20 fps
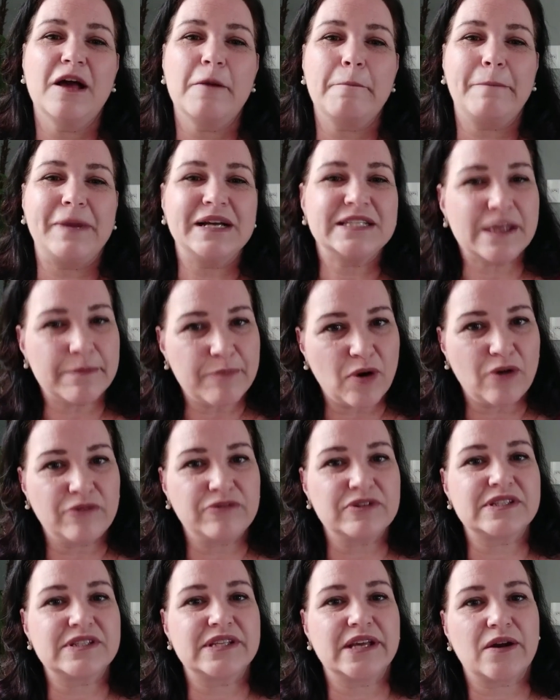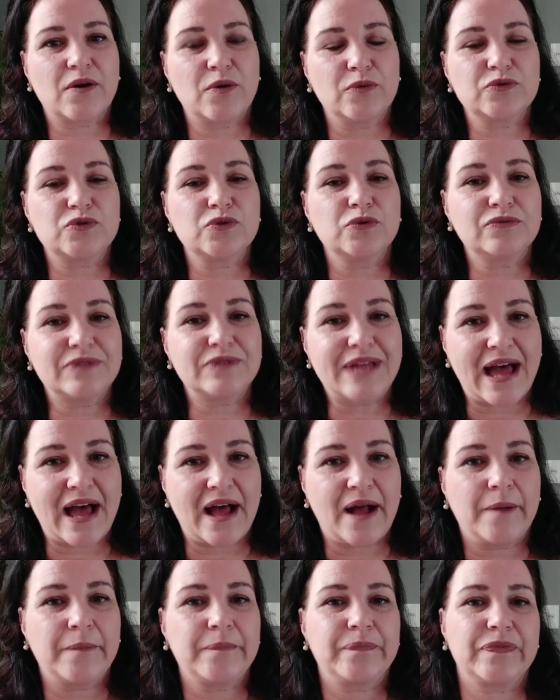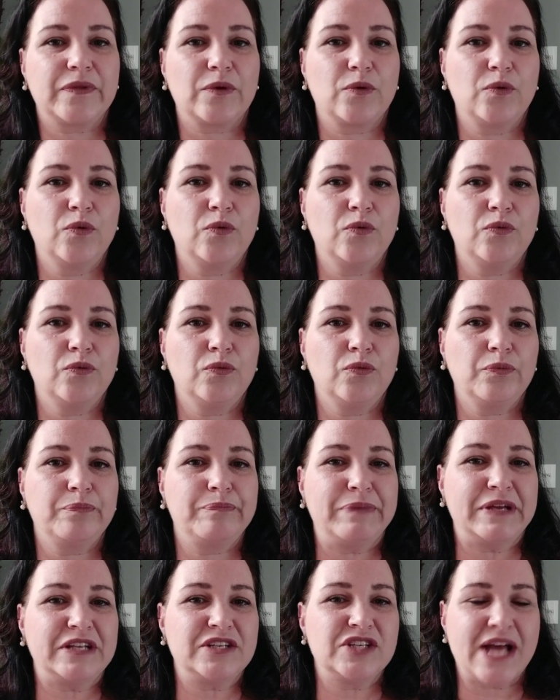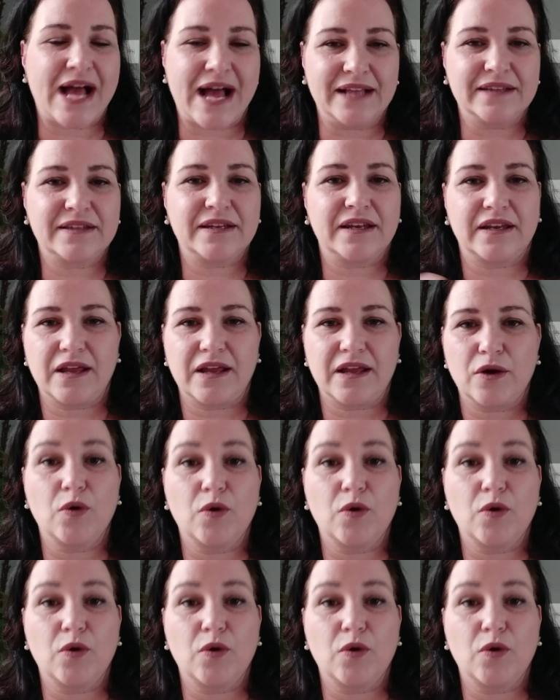Mas é bom você consultar um pediatra, né?